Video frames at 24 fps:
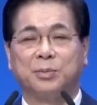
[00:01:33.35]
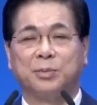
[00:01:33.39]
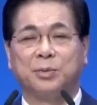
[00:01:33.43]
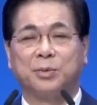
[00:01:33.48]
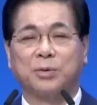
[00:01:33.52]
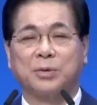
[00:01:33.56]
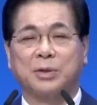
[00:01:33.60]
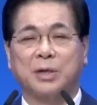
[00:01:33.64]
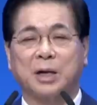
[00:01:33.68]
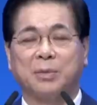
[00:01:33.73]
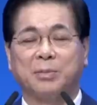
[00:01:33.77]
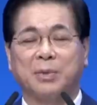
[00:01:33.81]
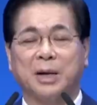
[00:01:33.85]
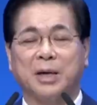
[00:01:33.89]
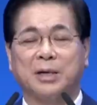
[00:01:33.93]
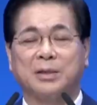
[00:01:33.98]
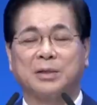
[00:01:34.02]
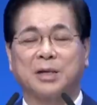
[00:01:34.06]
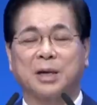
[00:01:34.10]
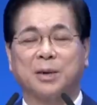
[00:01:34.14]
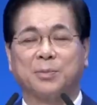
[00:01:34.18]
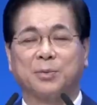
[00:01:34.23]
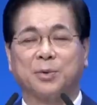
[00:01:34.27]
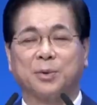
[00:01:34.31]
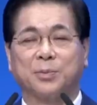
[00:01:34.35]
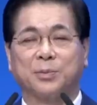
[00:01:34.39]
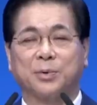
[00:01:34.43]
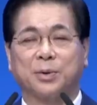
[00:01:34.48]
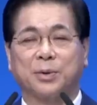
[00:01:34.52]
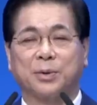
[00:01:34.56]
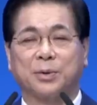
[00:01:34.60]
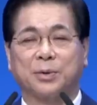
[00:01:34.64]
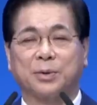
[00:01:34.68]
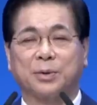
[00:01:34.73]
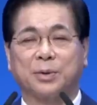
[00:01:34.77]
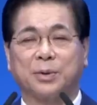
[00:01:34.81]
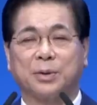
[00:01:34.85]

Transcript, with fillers: 모르는 사람이 한 사람도 없도록